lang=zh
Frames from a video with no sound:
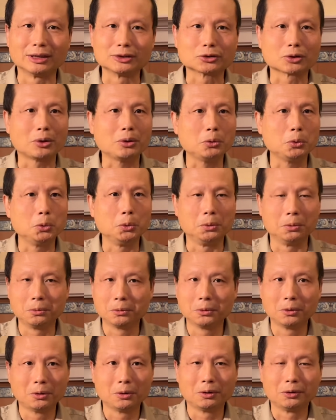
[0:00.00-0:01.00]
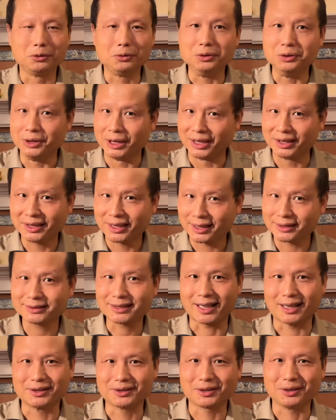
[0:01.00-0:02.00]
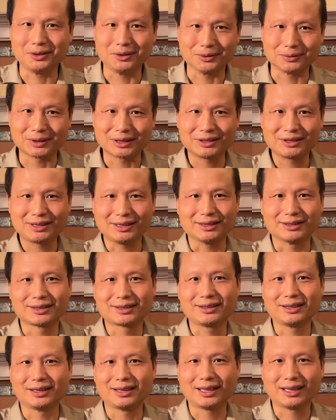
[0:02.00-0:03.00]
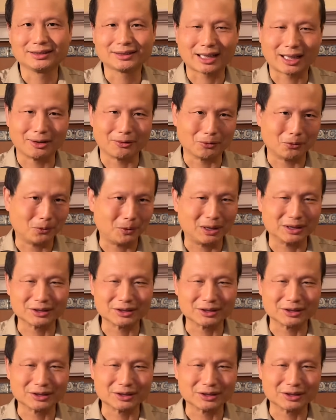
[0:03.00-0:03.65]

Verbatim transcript: 所以语言天才是有的，写字的天才我